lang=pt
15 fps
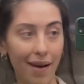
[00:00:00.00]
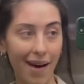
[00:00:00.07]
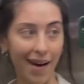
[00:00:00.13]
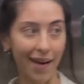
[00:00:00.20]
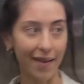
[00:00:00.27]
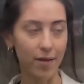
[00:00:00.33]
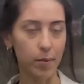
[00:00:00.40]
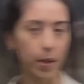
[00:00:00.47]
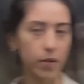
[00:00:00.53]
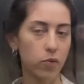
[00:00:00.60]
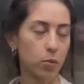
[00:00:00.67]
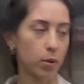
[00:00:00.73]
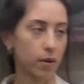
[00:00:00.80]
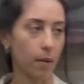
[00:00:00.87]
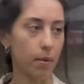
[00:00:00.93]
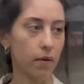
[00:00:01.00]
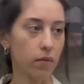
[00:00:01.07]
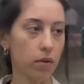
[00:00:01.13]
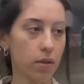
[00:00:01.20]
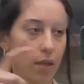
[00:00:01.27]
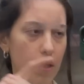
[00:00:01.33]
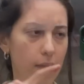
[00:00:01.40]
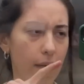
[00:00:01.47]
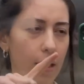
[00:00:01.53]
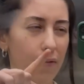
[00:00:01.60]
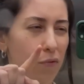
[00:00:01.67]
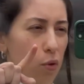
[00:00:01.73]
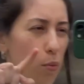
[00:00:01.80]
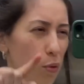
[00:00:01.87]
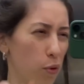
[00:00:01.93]
reais, mas eu vou mostrar pra vocês que ela
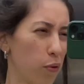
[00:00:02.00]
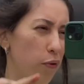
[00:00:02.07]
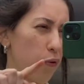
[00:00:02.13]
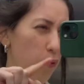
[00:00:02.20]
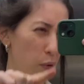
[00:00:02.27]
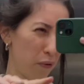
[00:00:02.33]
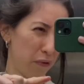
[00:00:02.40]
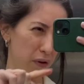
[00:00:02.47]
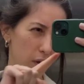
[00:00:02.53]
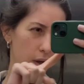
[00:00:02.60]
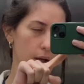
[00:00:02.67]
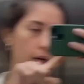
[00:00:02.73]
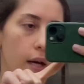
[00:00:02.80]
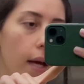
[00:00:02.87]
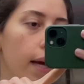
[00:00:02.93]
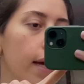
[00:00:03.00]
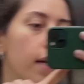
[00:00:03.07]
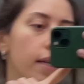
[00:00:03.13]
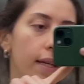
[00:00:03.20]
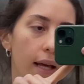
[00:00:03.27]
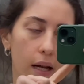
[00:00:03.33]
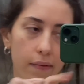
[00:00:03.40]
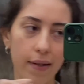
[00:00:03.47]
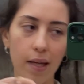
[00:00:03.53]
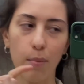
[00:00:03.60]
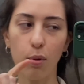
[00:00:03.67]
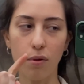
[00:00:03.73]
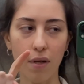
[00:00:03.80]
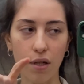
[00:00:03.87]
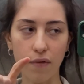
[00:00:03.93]
ficou muito fofa e ela vai dar
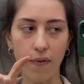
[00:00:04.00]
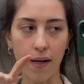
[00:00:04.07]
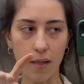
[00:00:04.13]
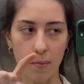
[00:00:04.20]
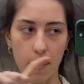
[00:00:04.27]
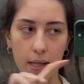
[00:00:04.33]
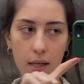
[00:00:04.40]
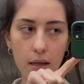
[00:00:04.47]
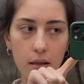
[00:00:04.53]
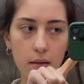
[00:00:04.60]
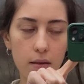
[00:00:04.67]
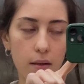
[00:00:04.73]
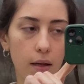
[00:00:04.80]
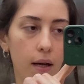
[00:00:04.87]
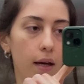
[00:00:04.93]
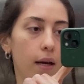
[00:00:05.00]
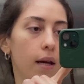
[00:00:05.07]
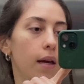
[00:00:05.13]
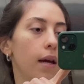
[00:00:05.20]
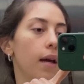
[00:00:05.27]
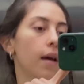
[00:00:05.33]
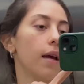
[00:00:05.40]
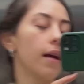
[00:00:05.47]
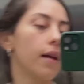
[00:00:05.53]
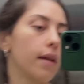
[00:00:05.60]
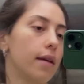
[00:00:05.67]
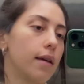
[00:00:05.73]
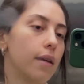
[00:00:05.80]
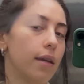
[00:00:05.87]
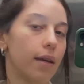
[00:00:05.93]
pra usar de várias maneiras.
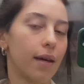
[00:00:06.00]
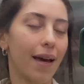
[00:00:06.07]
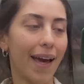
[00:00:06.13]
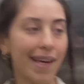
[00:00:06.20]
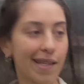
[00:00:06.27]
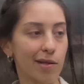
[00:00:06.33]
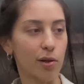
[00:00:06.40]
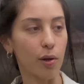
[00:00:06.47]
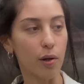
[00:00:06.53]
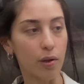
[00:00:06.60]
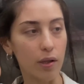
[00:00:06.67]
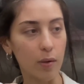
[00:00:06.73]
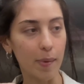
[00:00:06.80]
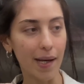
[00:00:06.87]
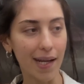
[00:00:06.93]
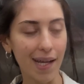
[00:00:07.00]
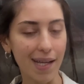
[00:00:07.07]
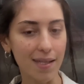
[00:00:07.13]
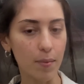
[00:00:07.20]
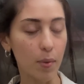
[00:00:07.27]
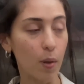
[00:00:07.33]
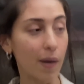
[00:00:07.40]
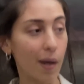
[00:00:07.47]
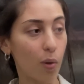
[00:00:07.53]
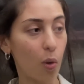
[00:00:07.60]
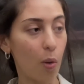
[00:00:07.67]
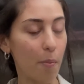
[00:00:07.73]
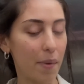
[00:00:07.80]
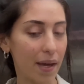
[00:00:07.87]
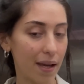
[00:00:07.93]
E é isso, agora eu tô indo pra casa porque eu quero
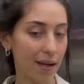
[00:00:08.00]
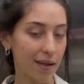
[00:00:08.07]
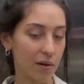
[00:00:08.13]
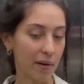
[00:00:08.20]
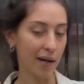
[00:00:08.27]
comer e eu